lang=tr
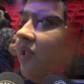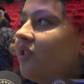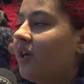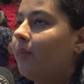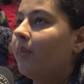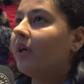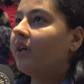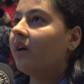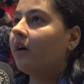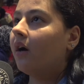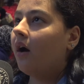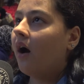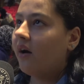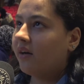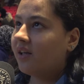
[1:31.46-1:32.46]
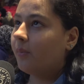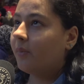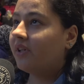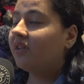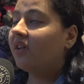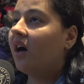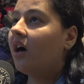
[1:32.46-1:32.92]
Cem Bey
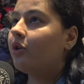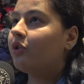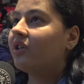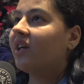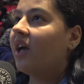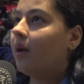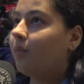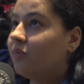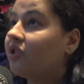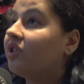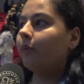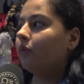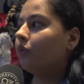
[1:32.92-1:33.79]
Argem'e de daha önce gelmişti.